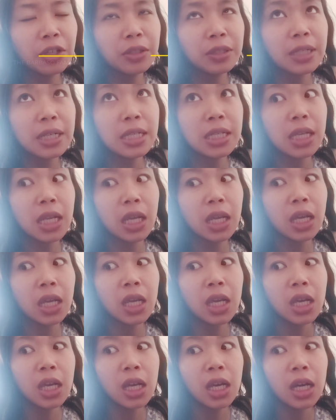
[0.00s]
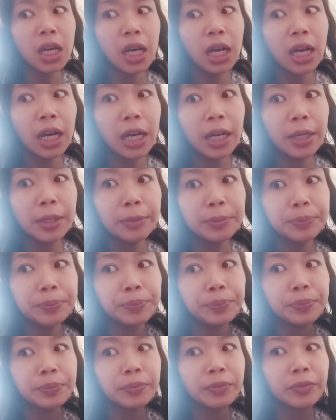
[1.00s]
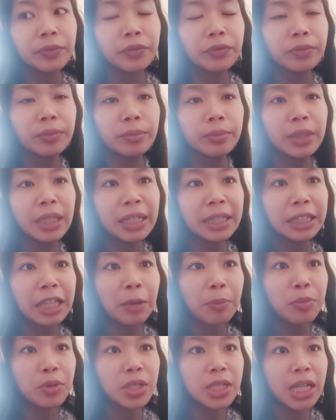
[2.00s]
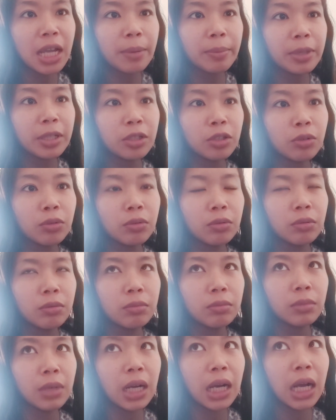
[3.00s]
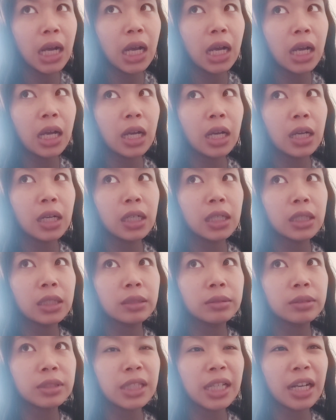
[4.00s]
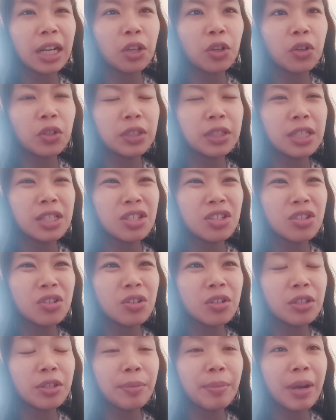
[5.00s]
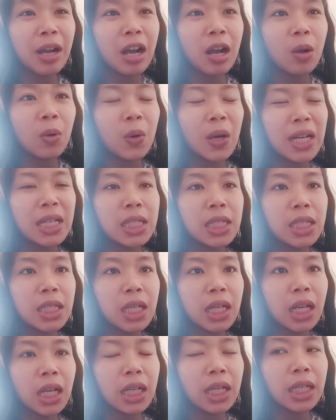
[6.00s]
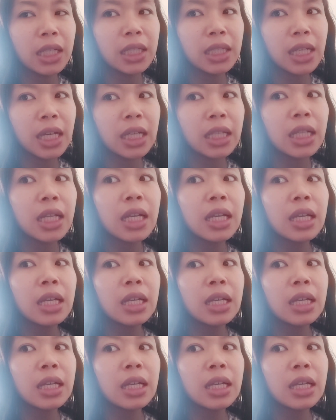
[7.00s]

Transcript: ngayon kasi um, tinatapos namin yung mga uh, sa recognition, yung mga awards nila, ganyan.